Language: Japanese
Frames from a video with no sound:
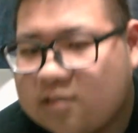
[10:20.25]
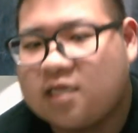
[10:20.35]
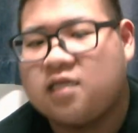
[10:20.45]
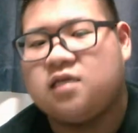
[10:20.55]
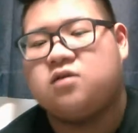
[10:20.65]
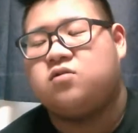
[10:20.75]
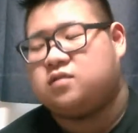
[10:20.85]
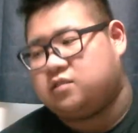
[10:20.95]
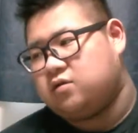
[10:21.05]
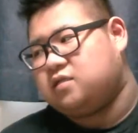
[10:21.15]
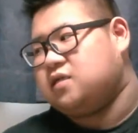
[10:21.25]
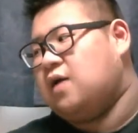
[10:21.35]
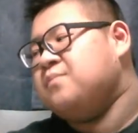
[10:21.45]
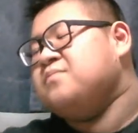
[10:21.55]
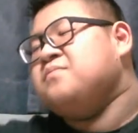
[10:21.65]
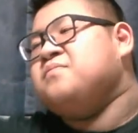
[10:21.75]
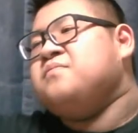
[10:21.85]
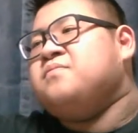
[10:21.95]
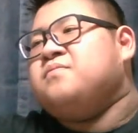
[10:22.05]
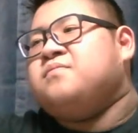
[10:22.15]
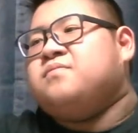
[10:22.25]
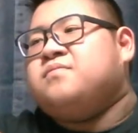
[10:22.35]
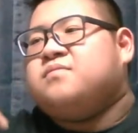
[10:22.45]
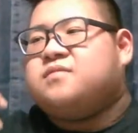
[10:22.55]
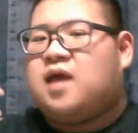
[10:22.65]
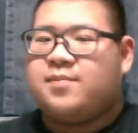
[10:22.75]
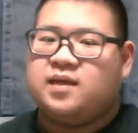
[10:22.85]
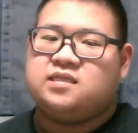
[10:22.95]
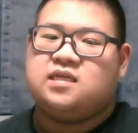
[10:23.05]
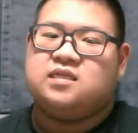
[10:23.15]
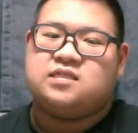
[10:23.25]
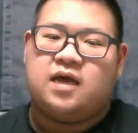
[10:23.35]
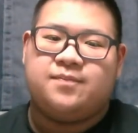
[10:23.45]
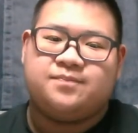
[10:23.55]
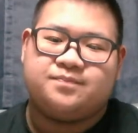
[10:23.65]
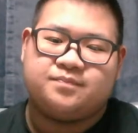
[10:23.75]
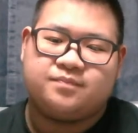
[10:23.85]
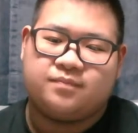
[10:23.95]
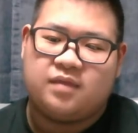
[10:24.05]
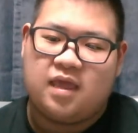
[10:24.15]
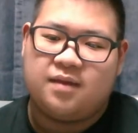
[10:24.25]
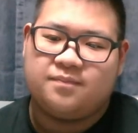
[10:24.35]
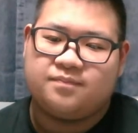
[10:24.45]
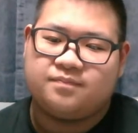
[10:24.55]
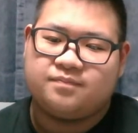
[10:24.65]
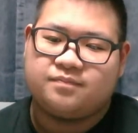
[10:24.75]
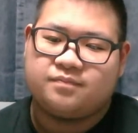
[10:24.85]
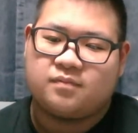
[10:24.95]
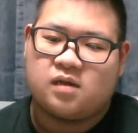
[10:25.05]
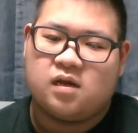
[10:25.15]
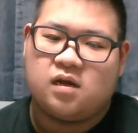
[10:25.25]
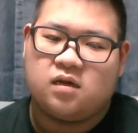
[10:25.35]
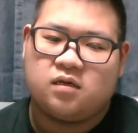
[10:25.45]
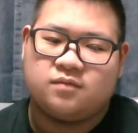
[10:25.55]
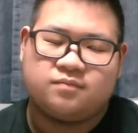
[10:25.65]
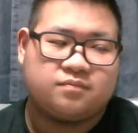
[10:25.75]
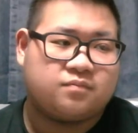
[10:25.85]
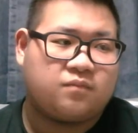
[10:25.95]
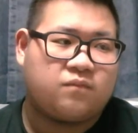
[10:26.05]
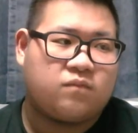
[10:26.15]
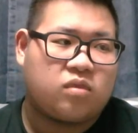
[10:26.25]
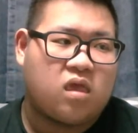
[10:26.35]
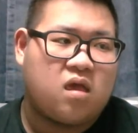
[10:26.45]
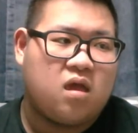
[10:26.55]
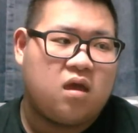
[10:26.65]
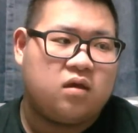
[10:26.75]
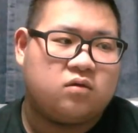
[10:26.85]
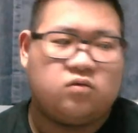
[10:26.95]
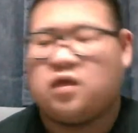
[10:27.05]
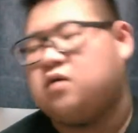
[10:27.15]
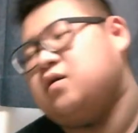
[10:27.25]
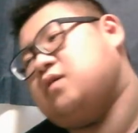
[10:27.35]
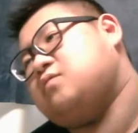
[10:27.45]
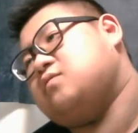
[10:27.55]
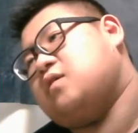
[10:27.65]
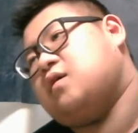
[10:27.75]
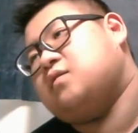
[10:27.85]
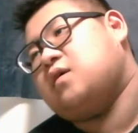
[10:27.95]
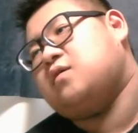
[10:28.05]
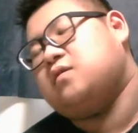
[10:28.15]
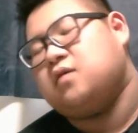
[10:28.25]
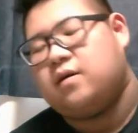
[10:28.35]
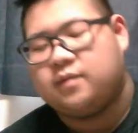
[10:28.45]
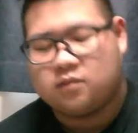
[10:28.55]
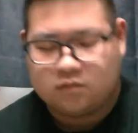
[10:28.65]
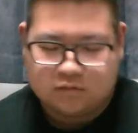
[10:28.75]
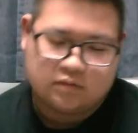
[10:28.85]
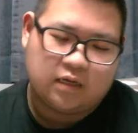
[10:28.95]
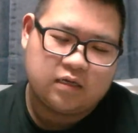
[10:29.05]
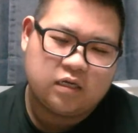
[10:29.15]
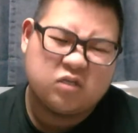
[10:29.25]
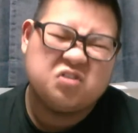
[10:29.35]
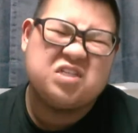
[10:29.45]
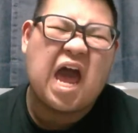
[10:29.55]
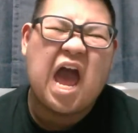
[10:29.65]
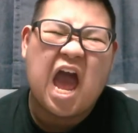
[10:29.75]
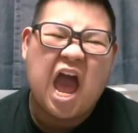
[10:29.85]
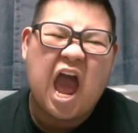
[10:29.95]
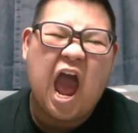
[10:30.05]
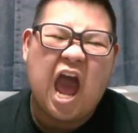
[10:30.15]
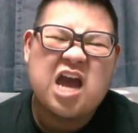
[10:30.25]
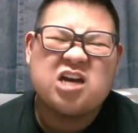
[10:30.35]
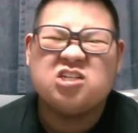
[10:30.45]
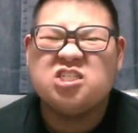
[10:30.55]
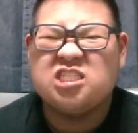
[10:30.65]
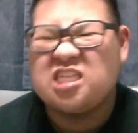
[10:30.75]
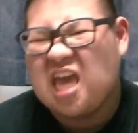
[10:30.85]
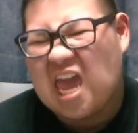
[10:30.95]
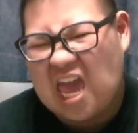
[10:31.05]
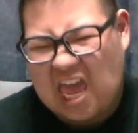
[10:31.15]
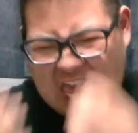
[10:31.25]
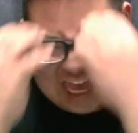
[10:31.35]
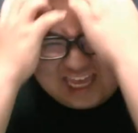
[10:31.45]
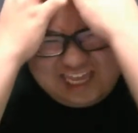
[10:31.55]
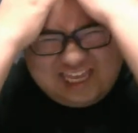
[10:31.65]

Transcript: 的に今日はストレスが溜まっててさ。ね。ああ。今日宅配行くんだ。宅配ってアマゾン行くんだ。うざうぜえ